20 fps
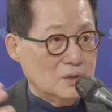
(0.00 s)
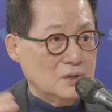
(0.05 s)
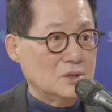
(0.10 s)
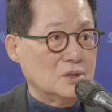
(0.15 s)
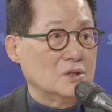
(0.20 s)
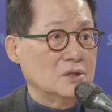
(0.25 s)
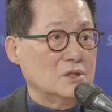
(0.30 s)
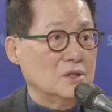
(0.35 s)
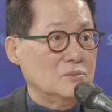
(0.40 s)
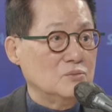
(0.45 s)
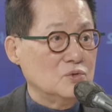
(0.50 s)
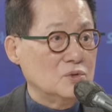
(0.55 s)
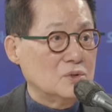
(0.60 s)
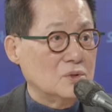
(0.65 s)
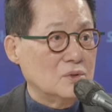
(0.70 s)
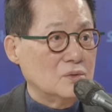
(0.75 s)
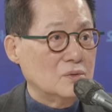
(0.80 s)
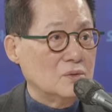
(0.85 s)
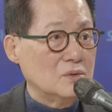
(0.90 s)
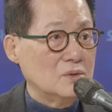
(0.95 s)
경제
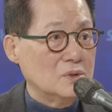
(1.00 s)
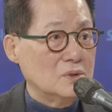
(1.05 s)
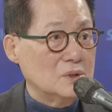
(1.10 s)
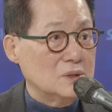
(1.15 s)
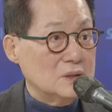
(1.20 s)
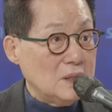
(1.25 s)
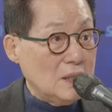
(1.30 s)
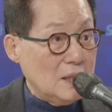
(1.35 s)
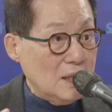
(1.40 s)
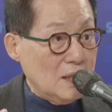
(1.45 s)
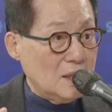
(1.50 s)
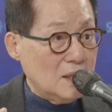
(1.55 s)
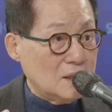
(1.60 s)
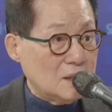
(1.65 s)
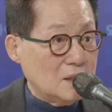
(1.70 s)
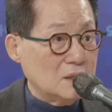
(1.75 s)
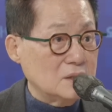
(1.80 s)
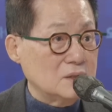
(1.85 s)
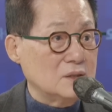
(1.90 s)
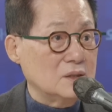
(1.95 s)
문제로 그럼요.
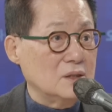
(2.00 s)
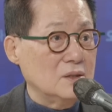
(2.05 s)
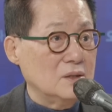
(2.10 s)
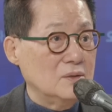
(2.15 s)
가잖아요.